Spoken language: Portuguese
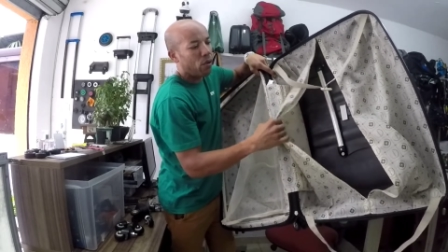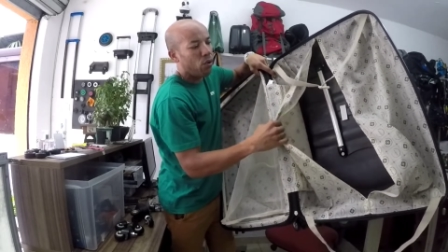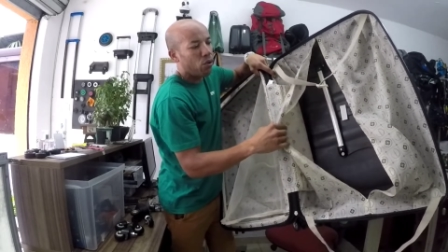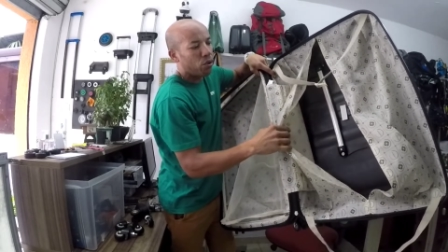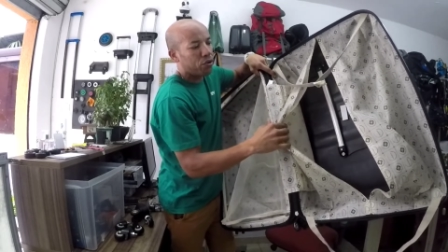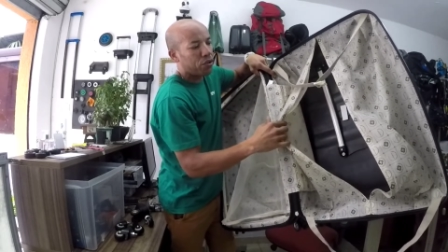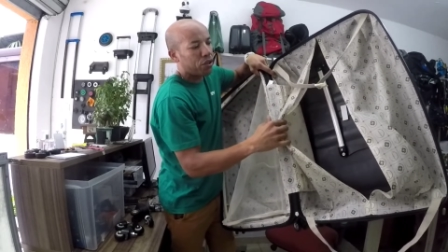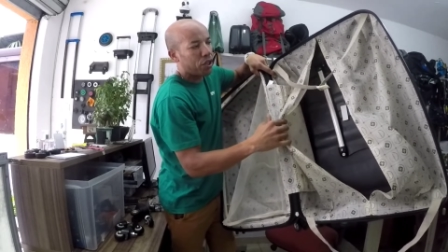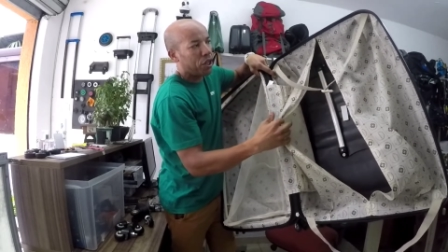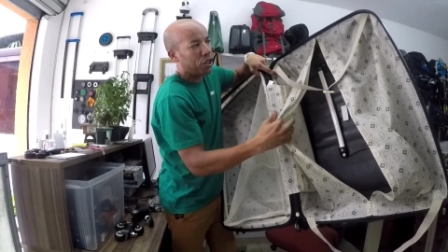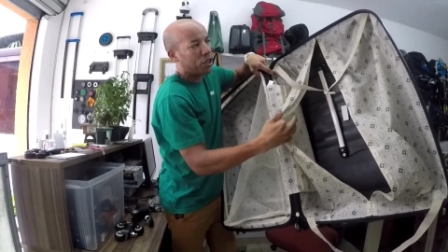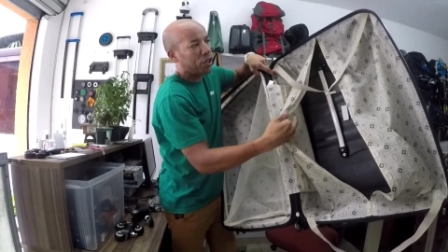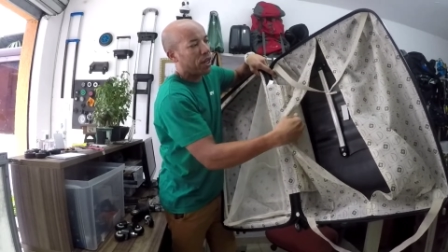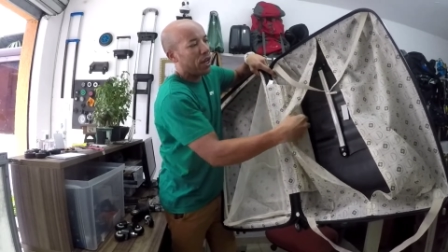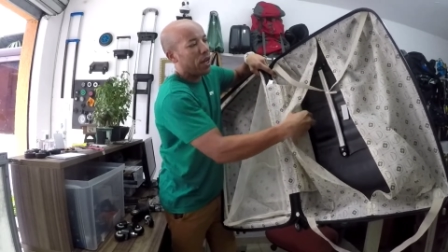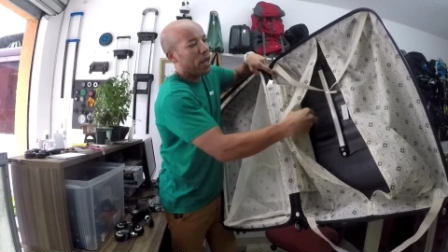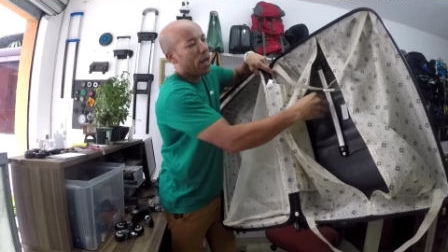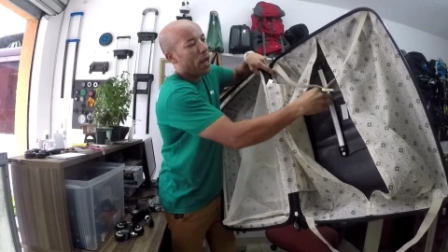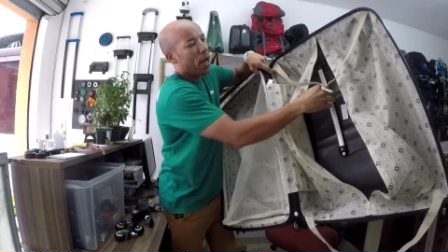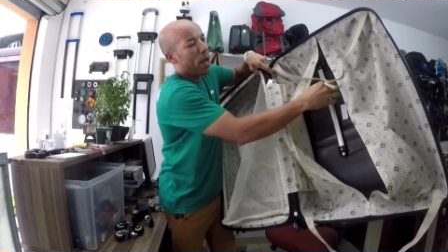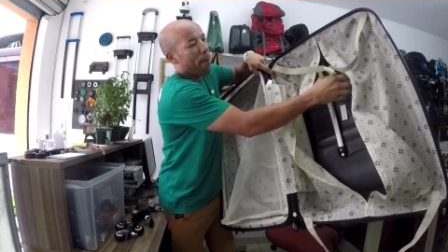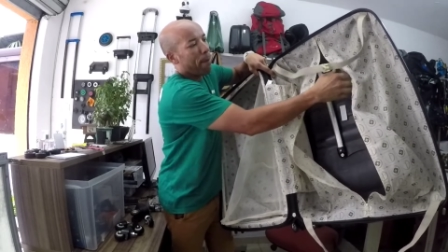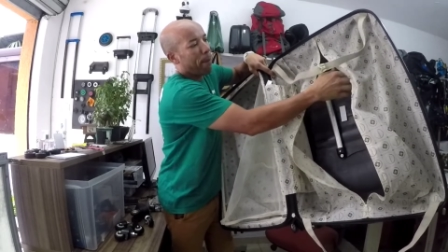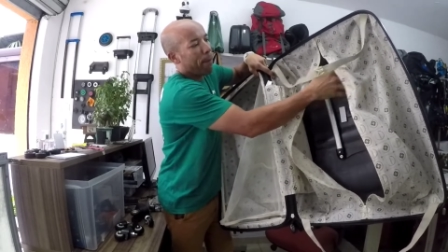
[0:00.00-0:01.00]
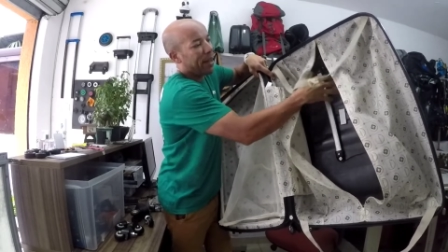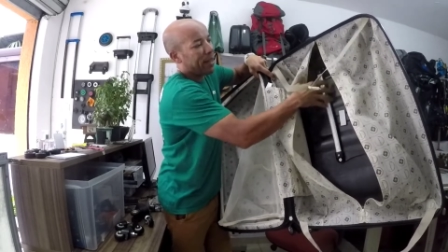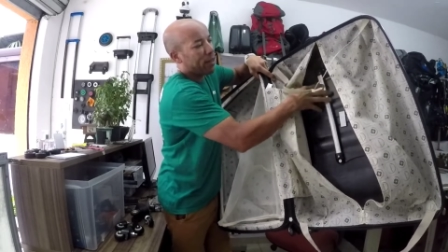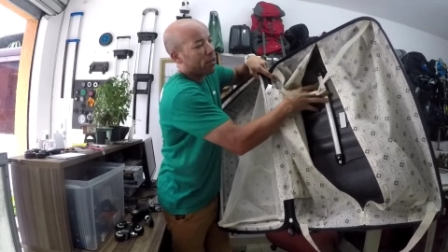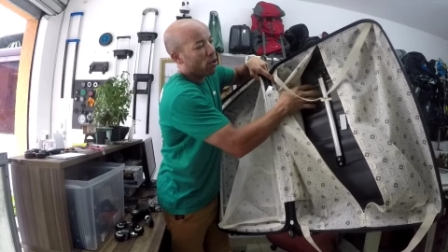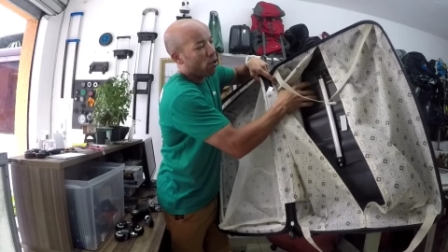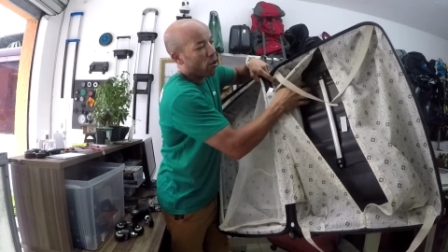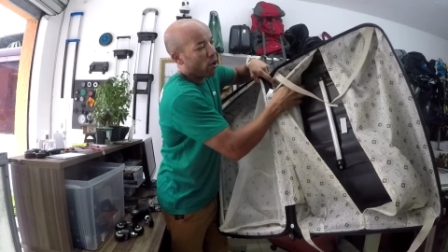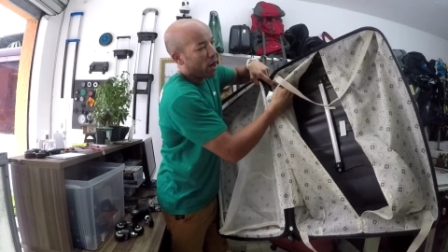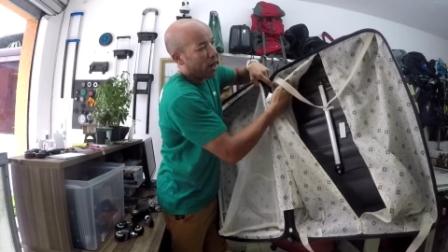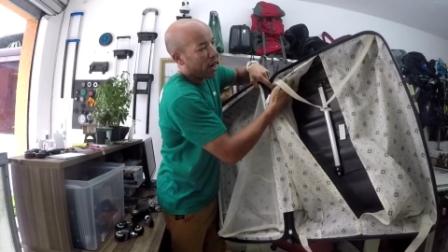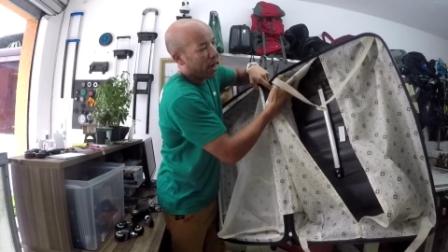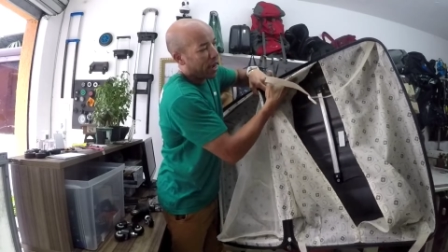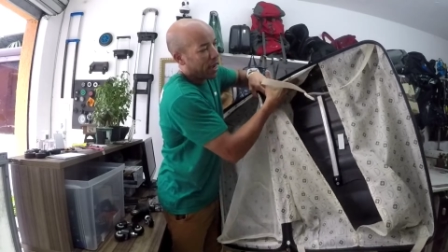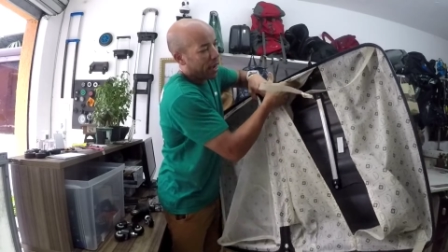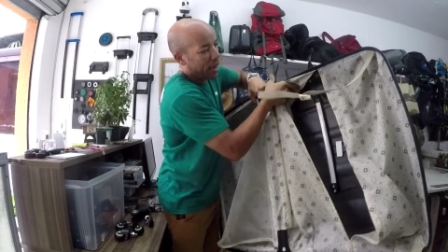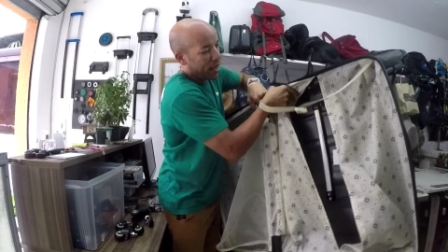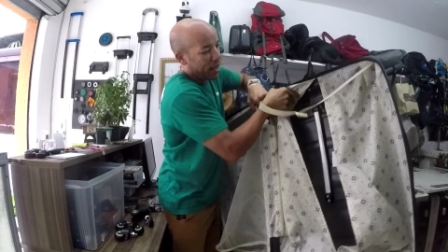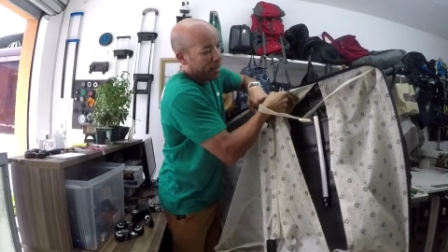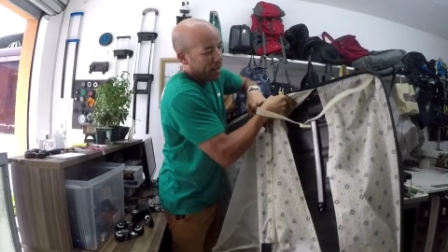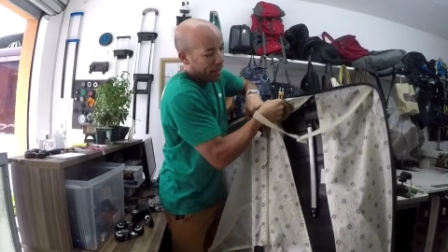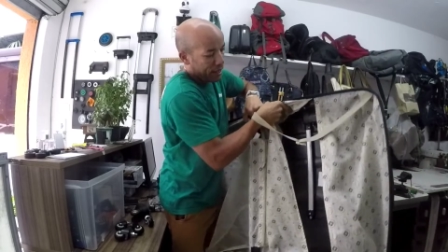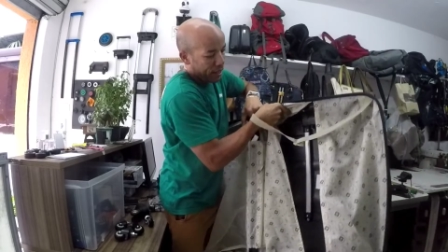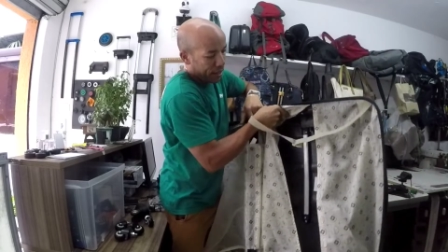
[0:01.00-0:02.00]
Ou seja, para trocar
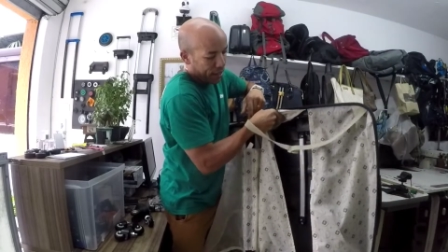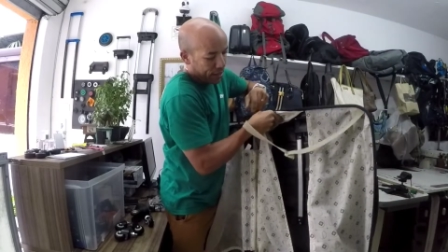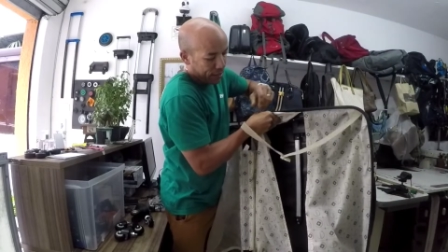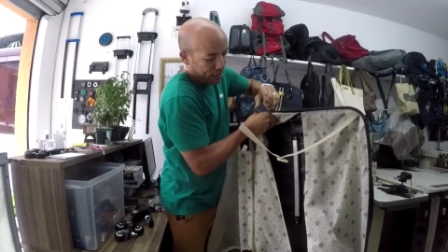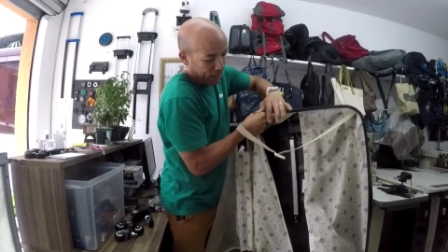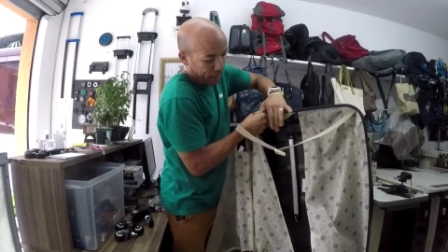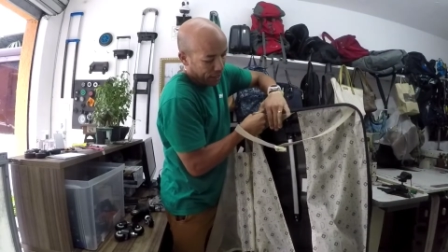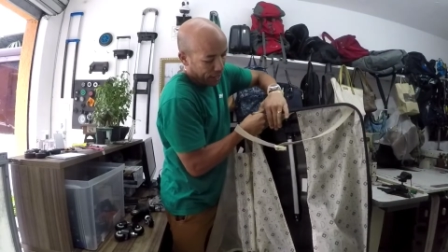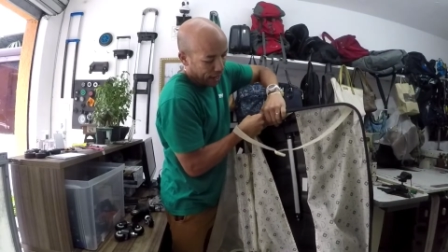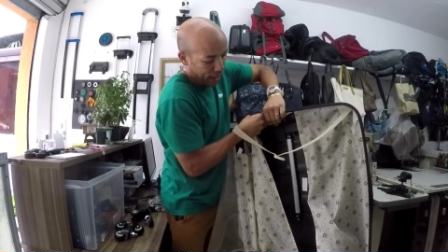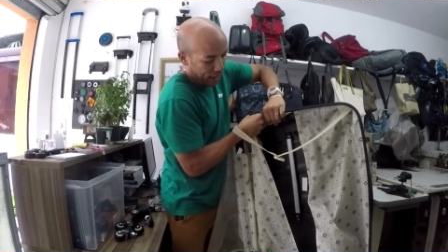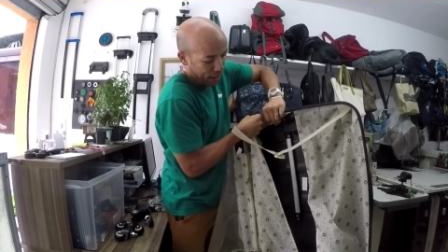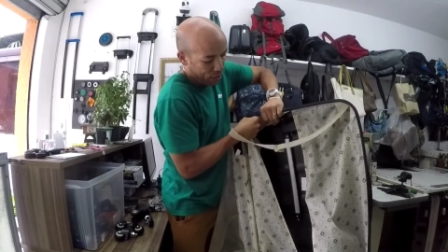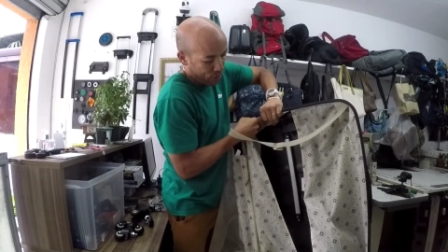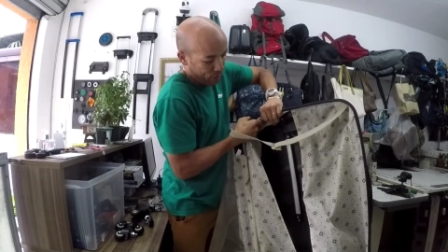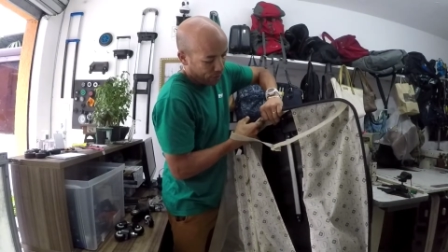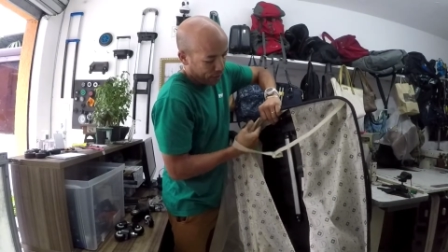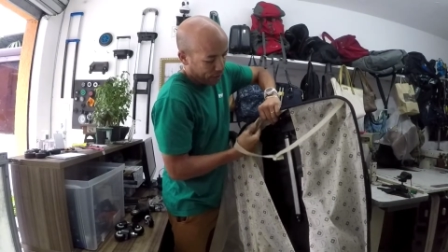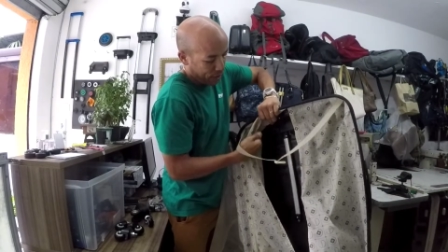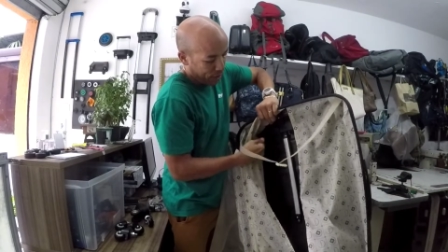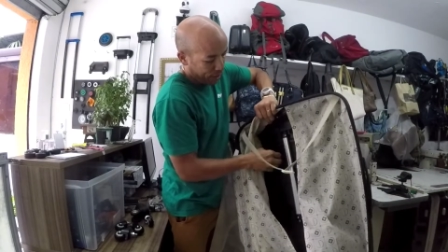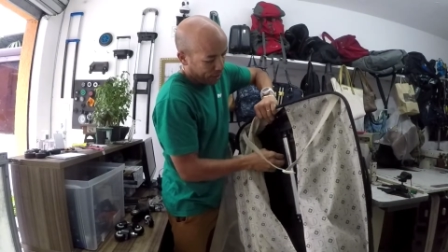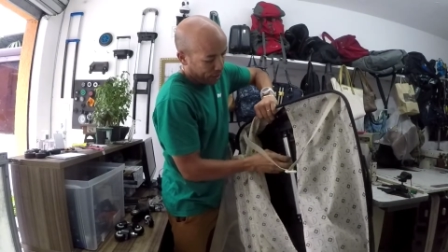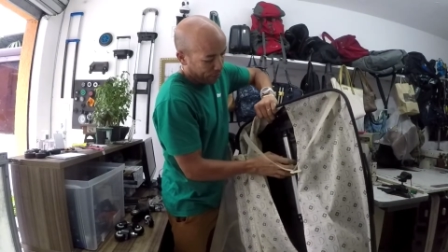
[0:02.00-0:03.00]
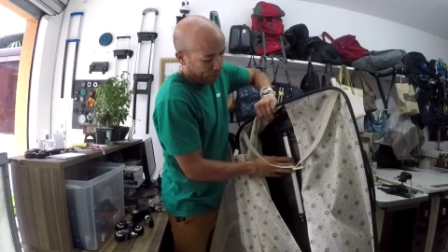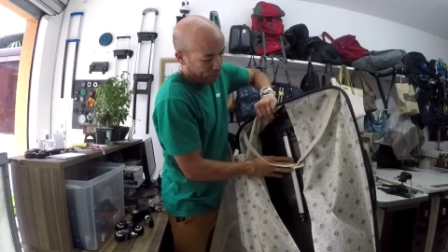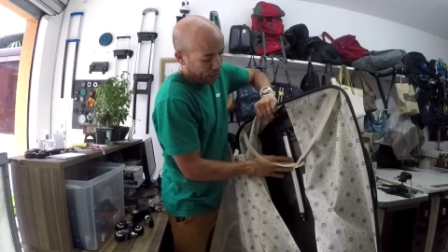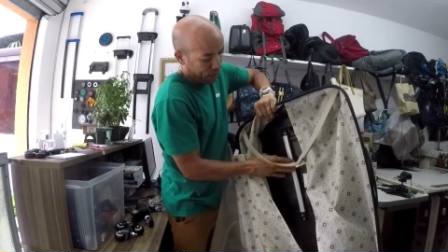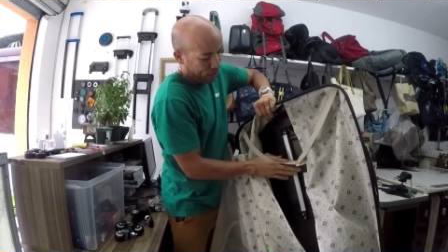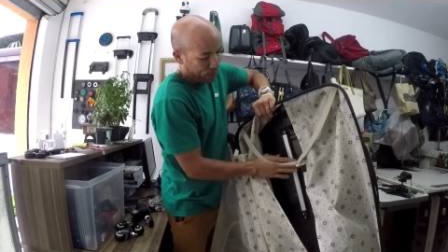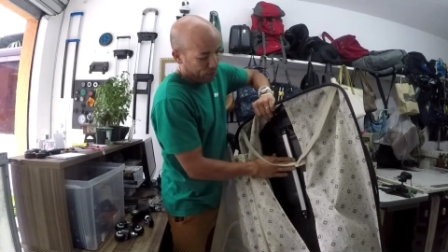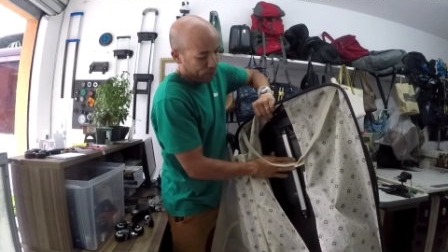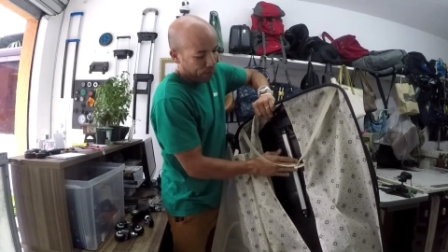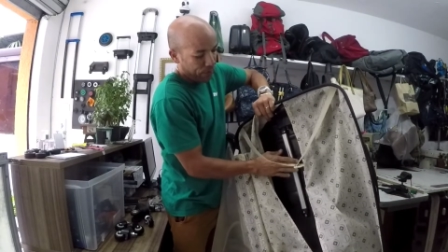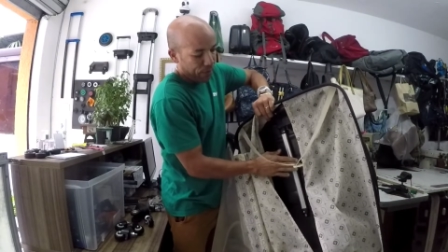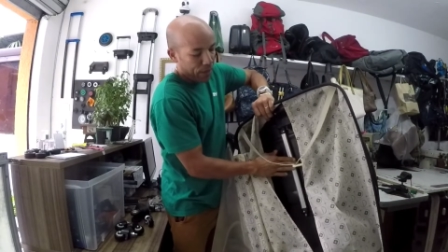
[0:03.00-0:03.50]
esse carrinho aqui, tá vendo?